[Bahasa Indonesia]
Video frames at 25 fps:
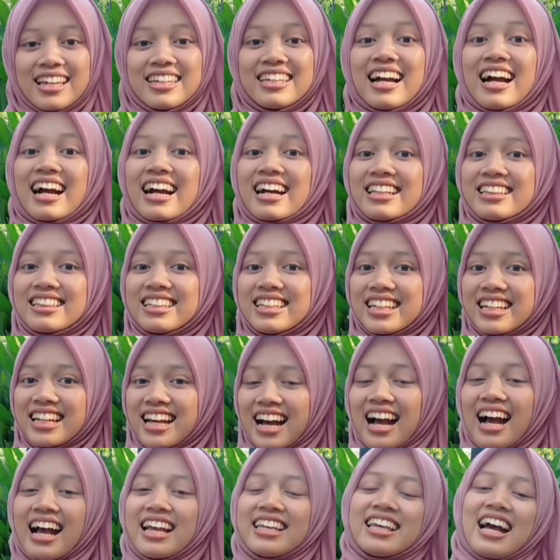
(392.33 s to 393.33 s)
Yang
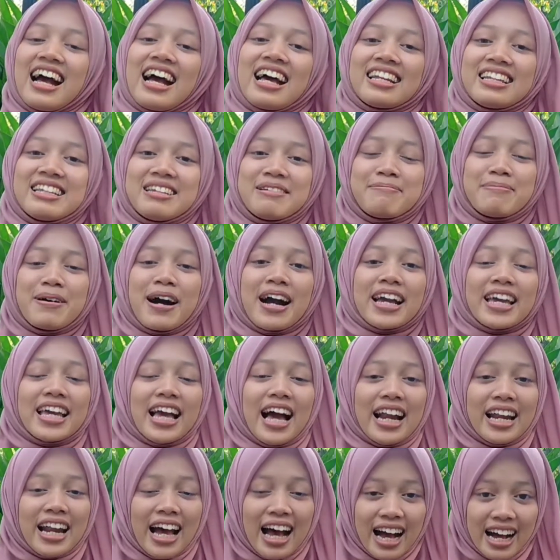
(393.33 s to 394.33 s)
ketiga yakni
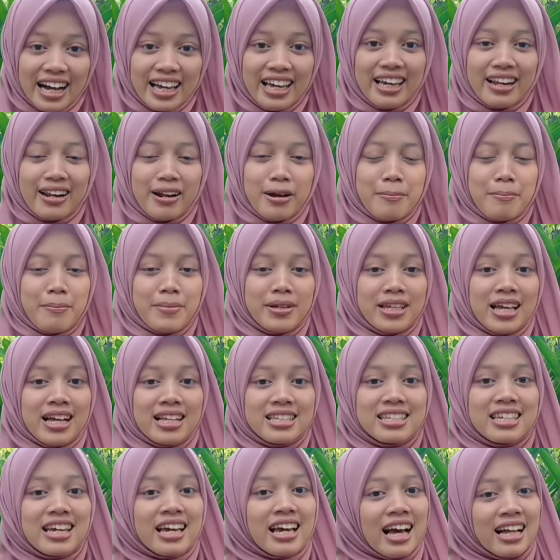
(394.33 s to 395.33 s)
bagian akhir,
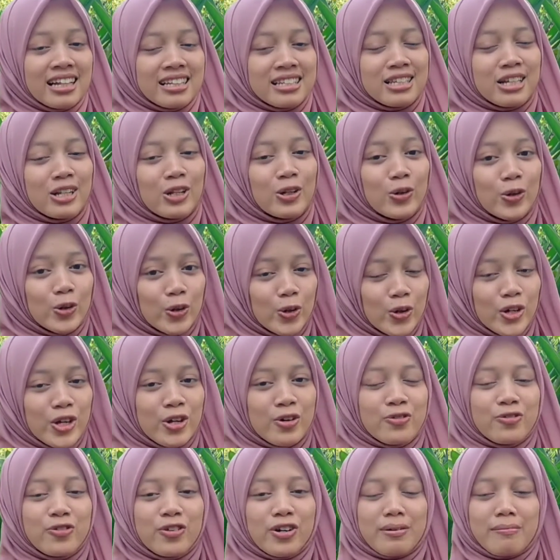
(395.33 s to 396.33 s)
menyajikan seluruh
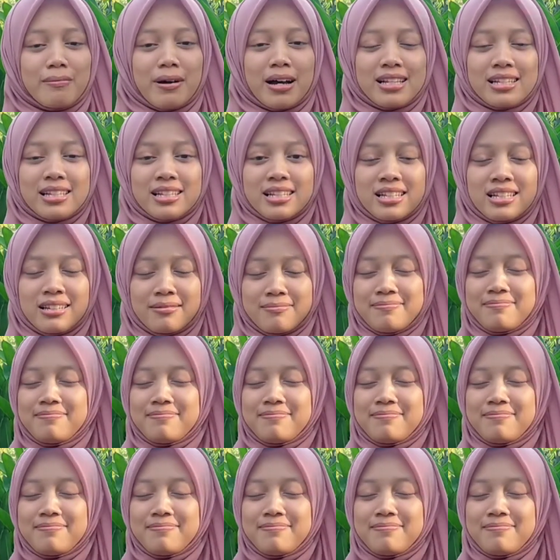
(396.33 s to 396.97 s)
informasi.